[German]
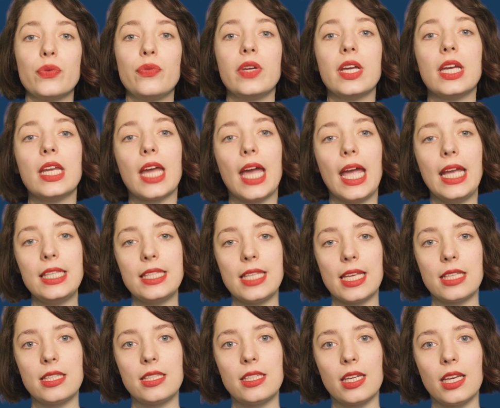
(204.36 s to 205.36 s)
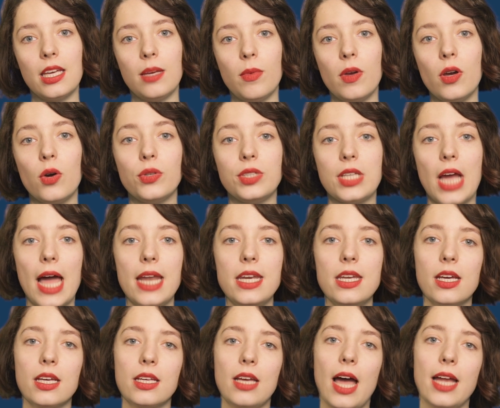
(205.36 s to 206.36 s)
so fingen Rechtsextreme und
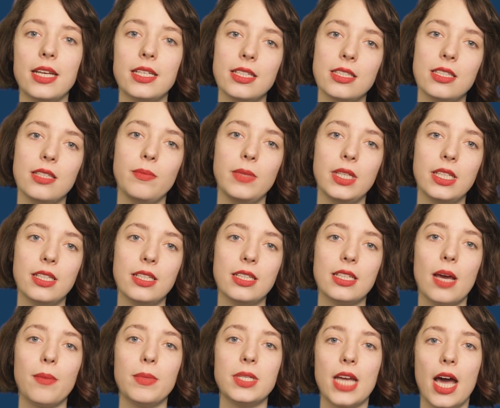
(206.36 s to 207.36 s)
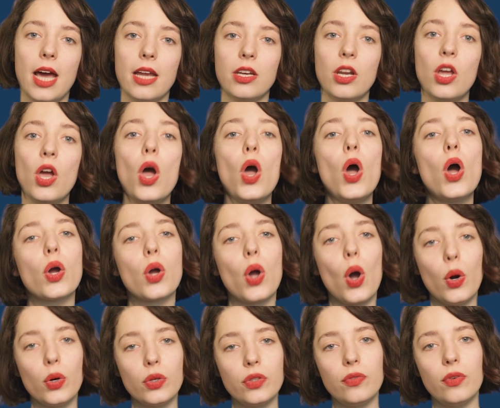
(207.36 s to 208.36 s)
andere Antisemiten damit an,
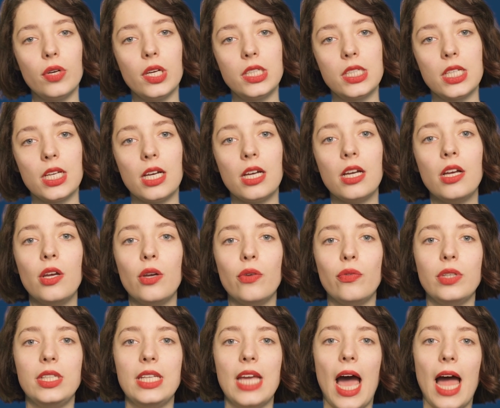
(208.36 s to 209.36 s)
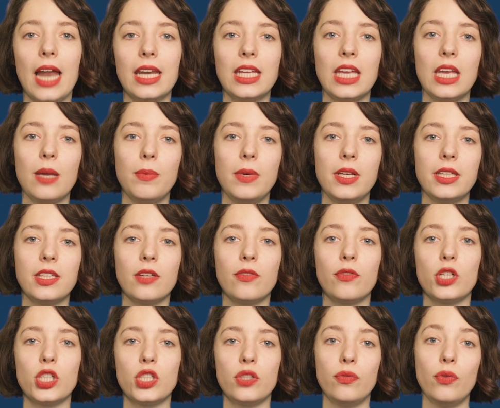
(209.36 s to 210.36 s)
Codewörter für die angebliche
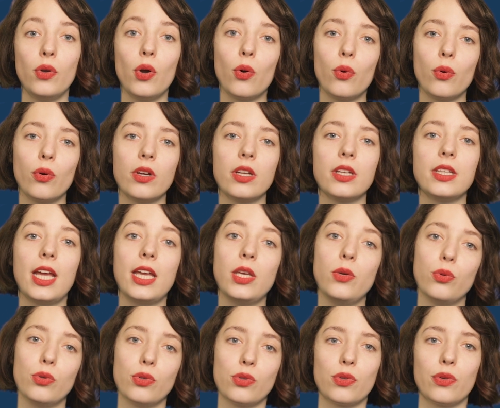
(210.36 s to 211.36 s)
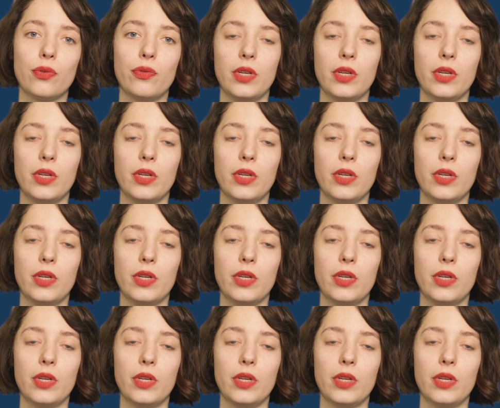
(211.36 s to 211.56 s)
Verschwörung der Juden zu